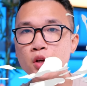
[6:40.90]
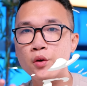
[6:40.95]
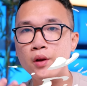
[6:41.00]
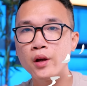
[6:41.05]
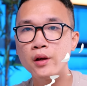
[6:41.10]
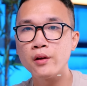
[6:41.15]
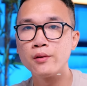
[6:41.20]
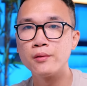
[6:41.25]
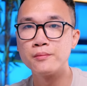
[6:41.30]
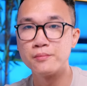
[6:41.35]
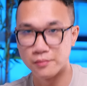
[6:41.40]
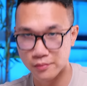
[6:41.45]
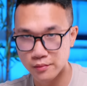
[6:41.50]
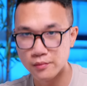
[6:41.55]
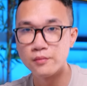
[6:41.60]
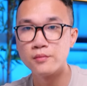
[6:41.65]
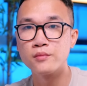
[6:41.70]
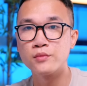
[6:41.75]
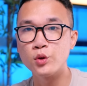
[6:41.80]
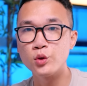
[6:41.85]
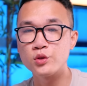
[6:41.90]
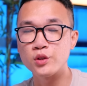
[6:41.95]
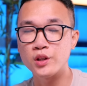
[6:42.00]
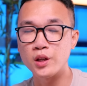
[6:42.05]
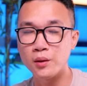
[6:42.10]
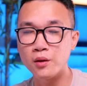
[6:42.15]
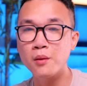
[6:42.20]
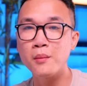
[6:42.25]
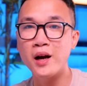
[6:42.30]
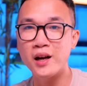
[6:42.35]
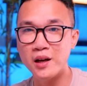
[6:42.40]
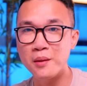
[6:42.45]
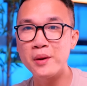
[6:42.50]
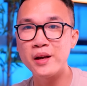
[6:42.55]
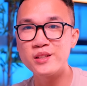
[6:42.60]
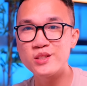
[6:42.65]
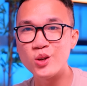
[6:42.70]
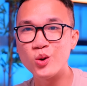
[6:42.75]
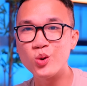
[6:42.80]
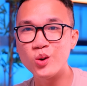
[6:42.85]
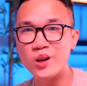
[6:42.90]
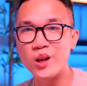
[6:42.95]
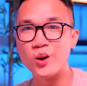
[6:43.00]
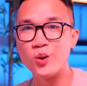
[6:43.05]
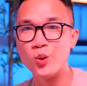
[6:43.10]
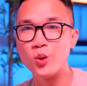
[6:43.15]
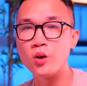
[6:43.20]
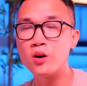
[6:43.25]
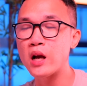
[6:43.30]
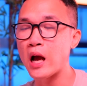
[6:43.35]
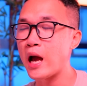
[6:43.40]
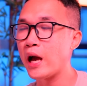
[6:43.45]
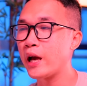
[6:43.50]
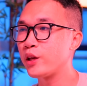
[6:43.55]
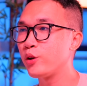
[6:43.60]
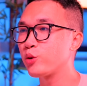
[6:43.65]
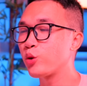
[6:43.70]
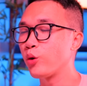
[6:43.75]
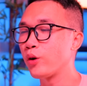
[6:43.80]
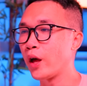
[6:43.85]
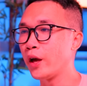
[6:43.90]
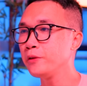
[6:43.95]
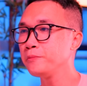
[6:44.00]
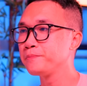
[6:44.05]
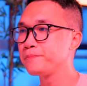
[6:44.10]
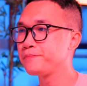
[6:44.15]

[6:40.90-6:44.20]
triệu đây tôi sẽ kiếm cho các bạn cái máy chiếu nó đầy đủ có cả hai yếu tố đấy